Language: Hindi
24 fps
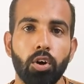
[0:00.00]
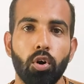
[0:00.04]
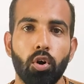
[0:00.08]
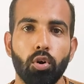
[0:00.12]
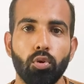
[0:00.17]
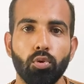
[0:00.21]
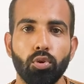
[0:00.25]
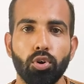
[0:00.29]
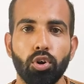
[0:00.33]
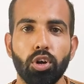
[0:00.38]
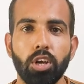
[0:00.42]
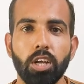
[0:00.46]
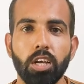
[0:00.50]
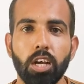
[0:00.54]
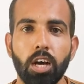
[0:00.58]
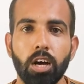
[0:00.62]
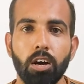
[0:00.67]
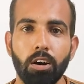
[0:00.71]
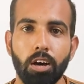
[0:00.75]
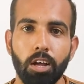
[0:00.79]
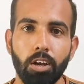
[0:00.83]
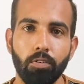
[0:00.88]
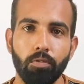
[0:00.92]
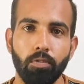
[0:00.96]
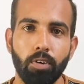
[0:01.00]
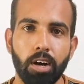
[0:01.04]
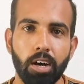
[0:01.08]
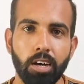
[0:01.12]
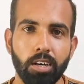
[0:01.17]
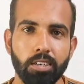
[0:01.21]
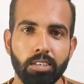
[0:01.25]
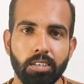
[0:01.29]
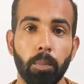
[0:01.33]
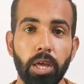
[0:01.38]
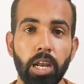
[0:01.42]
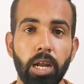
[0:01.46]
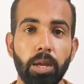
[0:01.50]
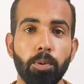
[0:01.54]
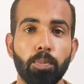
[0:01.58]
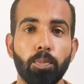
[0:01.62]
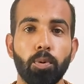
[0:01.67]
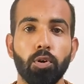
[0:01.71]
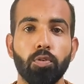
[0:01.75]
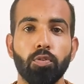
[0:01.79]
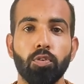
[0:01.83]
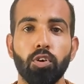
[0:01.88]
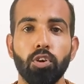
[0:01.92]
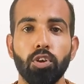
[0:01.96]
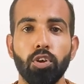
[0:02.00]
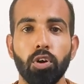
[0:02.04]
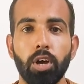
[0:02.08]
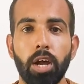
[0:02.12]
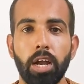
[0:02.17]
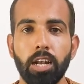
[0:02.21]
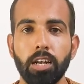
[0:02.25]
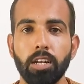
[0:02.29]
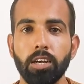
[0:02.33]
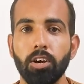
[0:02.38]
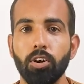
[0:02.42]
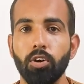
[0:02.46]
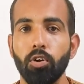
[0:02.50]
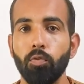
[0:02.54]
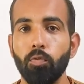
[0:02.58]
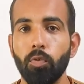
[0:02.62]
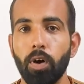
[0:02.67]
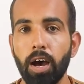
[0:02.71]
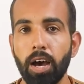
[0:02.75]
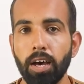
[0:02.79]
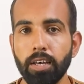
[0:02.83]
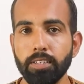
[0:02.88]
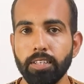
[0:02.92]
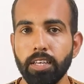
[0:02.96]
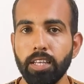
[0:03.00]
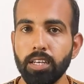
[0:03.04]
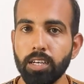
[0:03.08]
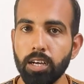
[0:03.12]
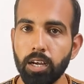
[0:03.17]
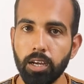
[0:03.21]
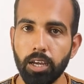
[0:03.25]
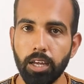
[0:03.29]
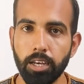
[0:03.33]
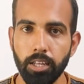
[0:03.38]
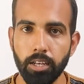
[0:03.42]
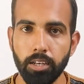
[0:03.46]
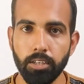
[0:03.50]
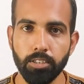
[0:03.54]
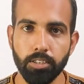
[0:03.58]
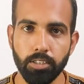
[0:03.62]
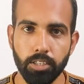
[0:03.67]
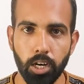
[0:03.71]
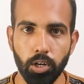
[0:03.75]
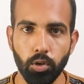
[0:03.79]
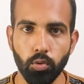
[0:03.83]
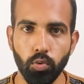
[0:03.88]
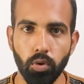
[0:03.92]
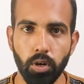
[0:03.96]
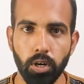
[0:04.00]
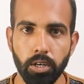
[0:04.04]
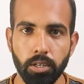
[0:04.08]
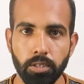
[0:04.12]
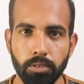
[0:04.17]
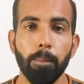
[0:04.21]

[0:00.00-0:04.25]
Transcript: और उन्होंने कहा अरे वाह मेरा भी पोर्टफोलियो हैंडल कर लो वहां से इनका करियर स्टार्ट हुआ